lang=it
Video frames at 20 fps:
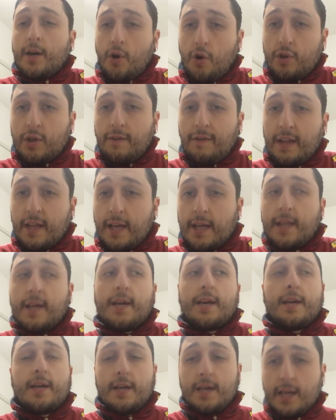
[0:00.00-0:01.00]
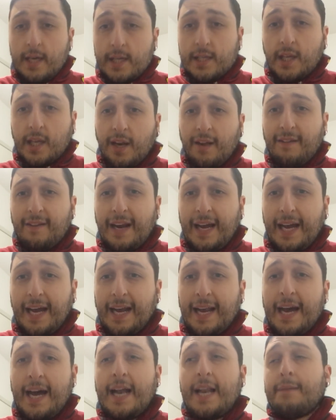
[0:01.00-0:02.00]
condividete, iscrivetevi al
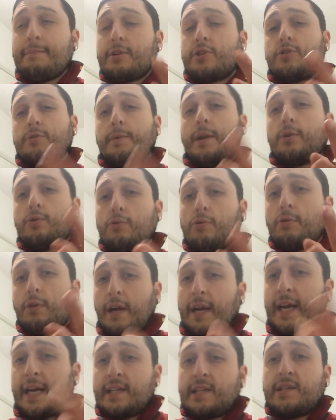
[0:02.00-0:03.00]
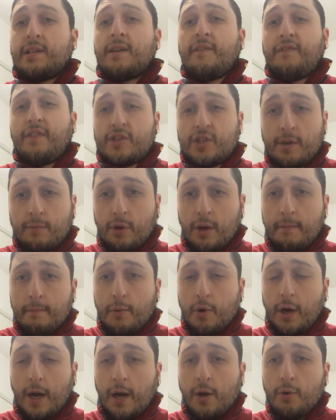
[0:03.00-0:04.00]
canale, ma soprattutto ragazzi facciamo un in
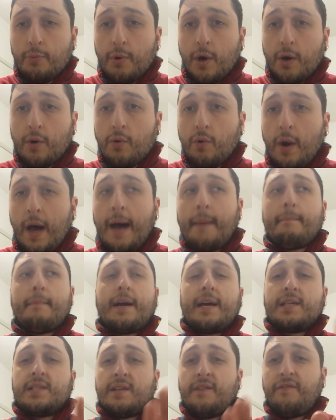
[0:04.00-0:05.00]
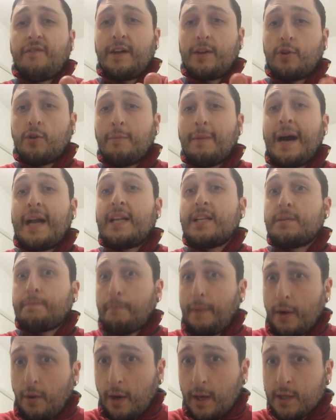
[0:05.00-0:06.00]
bocca al lupo a Gulam che si è fatto male,
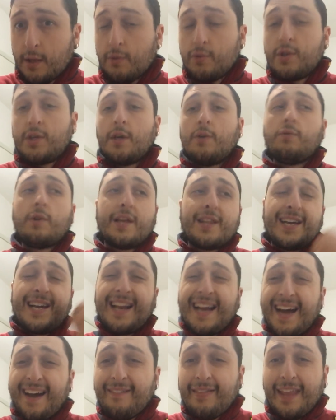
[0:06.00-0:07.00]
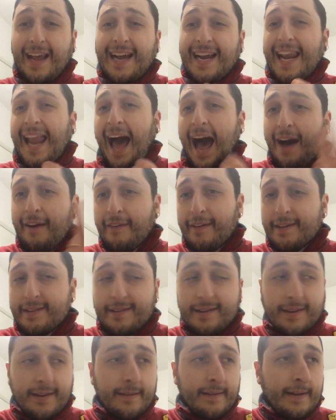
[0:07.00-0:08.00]
spero che non sia nulla di degra- grave,
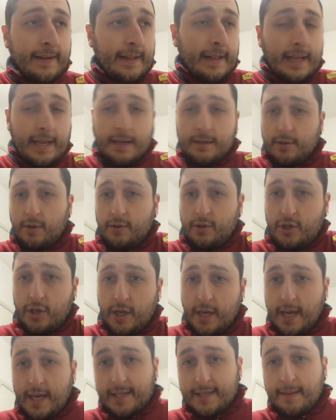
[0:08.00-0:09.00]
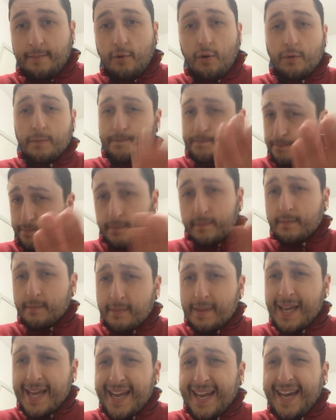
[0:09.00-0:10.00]
sì, so cinese mo,
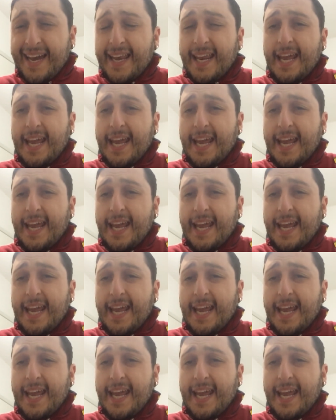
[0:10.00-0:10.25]
e che